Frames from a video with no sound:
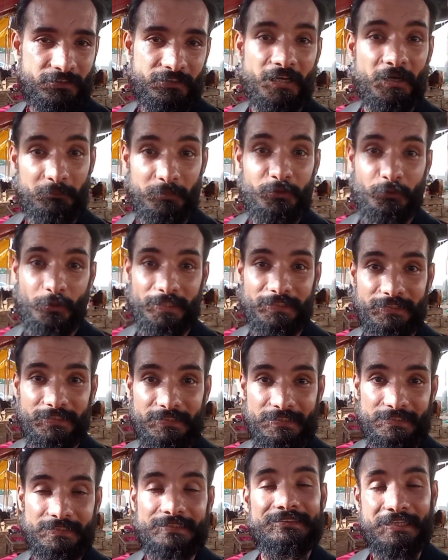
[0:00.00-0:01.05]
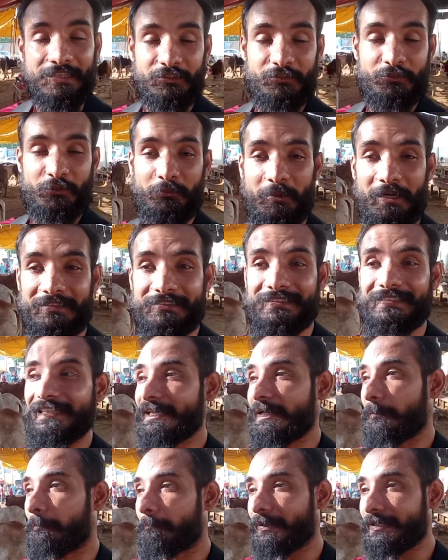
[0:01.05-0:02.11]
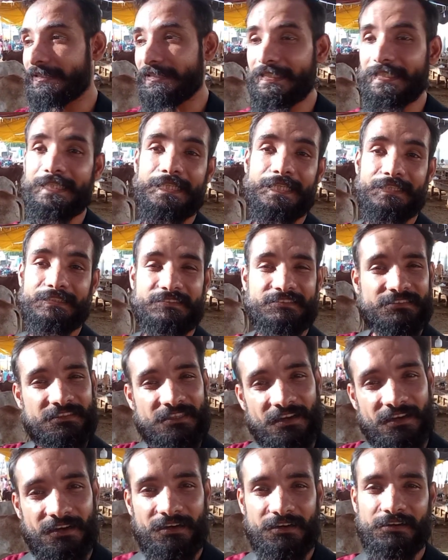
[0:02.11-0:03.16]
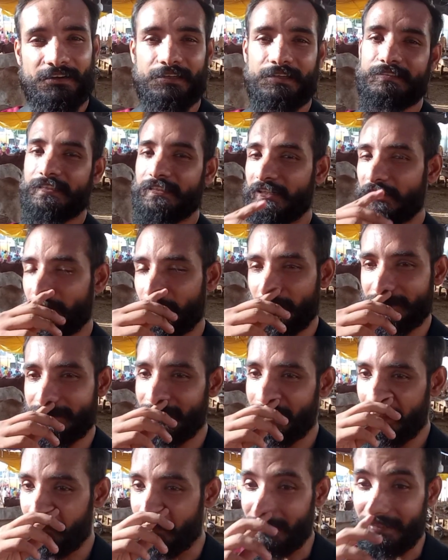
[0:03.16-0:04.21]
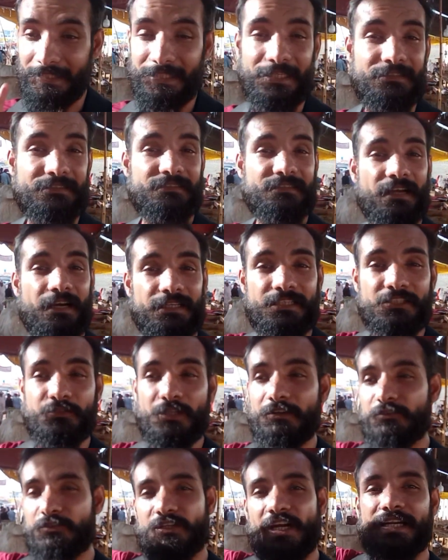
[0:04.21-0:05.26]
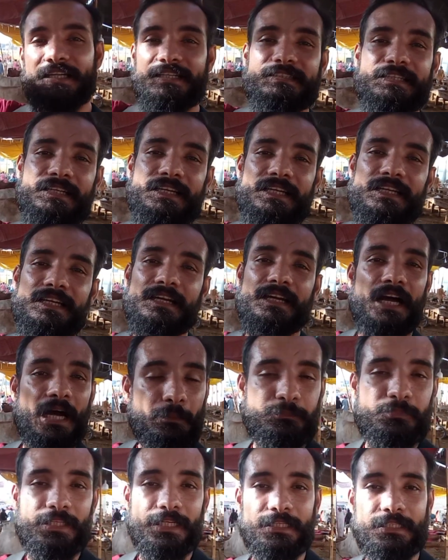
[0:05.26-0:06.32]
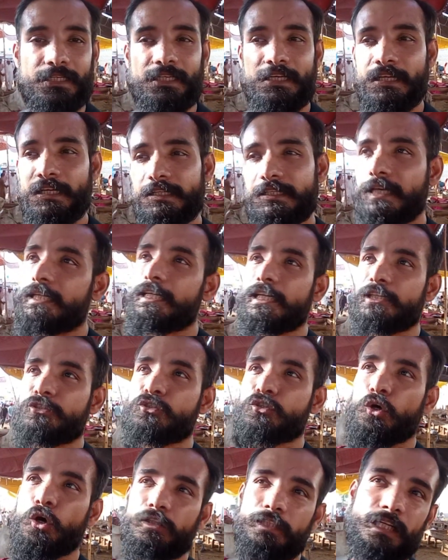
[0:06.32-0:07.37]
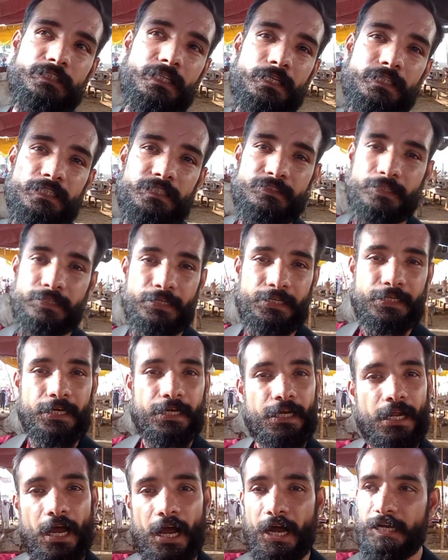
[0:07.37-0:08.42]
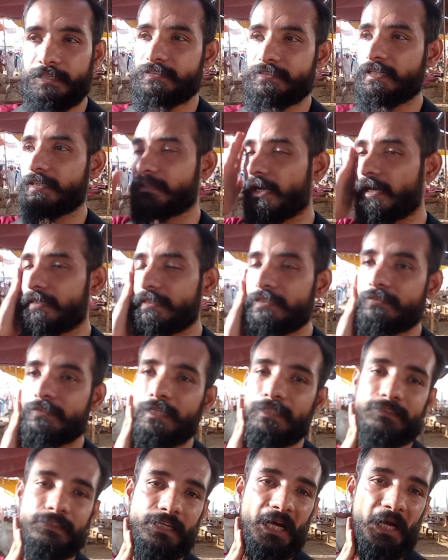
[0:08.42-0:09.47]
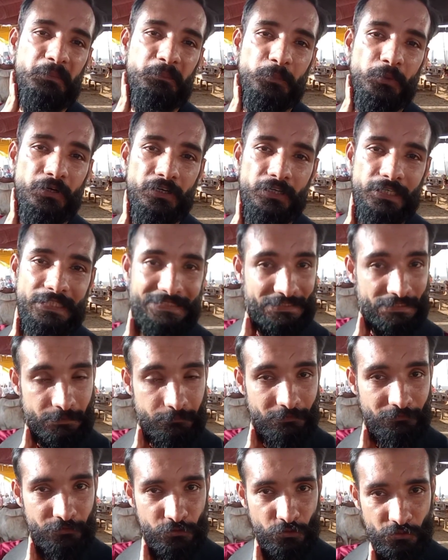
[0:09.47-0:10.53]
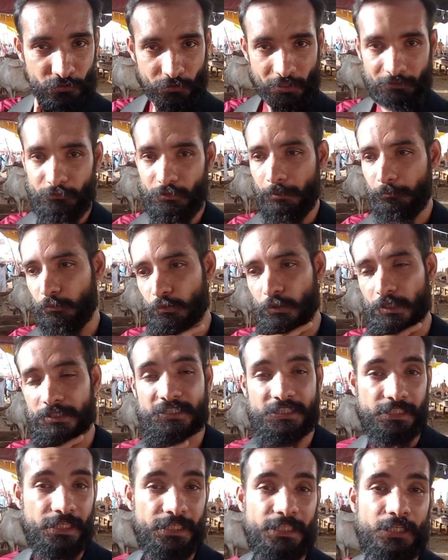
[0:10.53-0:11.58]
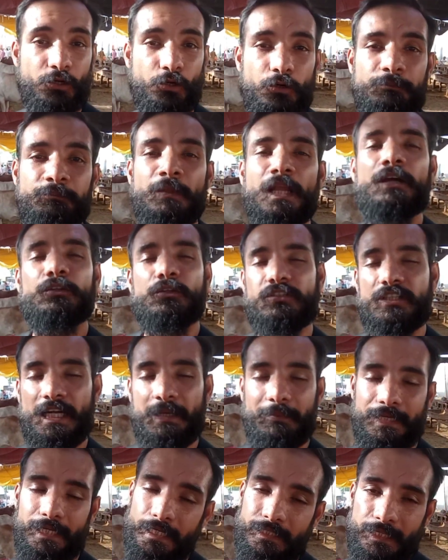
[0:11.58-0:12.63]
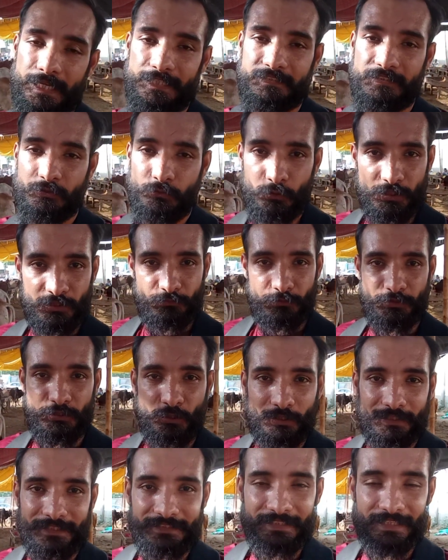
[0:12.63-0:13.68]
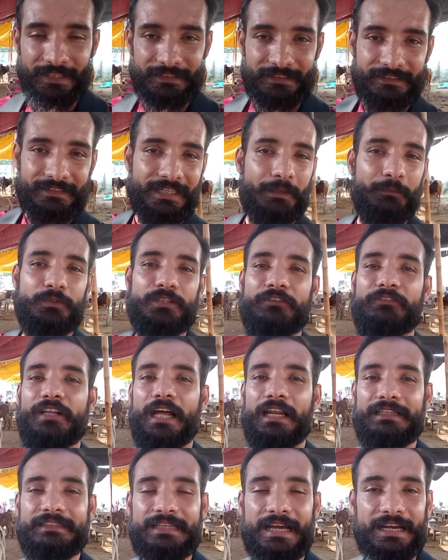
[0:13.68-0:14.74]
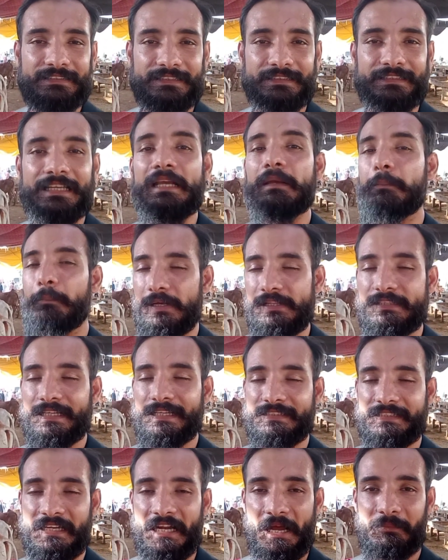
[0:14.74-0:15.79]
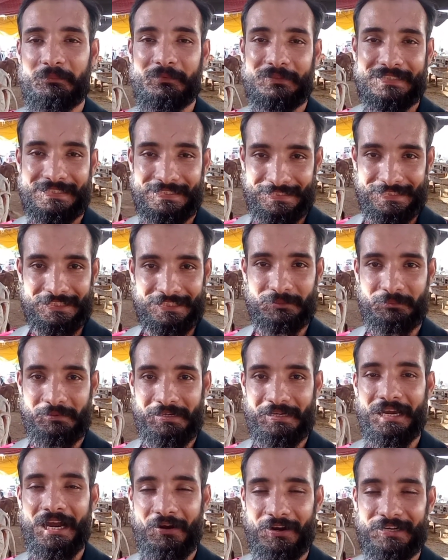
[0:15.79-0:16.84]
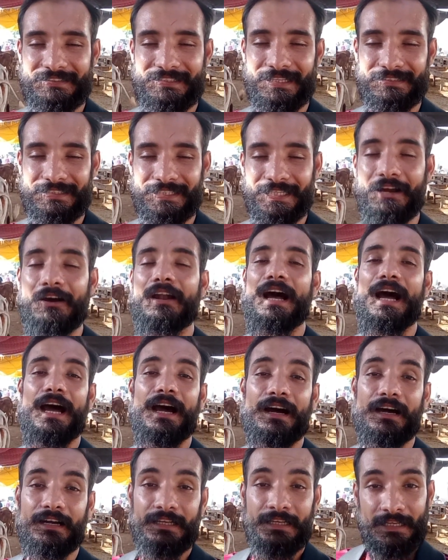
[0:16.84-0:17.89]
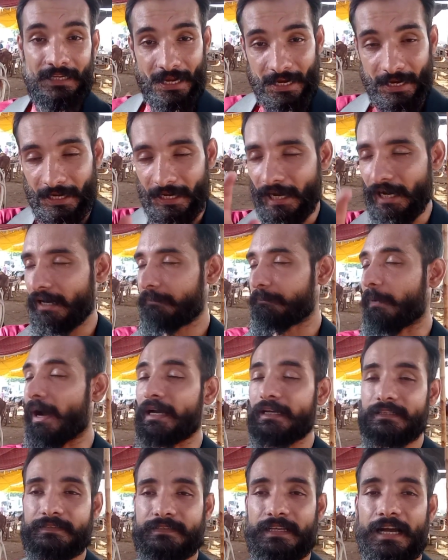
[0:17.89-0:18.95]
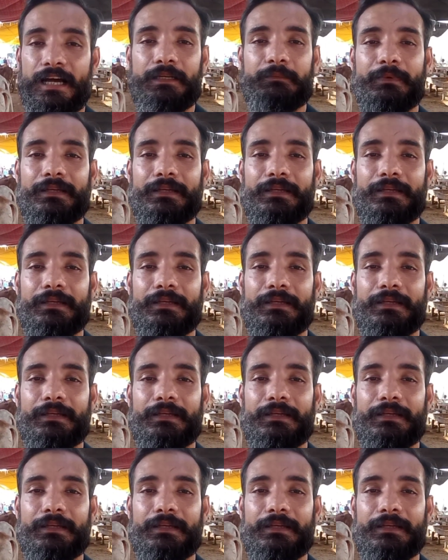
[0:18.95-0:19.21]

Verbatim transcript: हम भी दुआएं देंगे थैंक यू सो मच मंडी के सारे सिनेरियो से मंडी के सारी जो है ना स्टार्टिंग से लेकर अब तक यानी कि 14 तारीख से लेकर आज के तारीख तक जनाब जितनी भी वीडियोस जो है वो आपको अच्छी लगी हो तो जनाब एक लाइक ज़रूर इस वीडियो को दीजिएगा दीजिएगा मुझे फिलहाल इजाज़त मिलते हैं जनाब ईद पे हमारे साथ रहेगा और हाँ पाकिस्तान में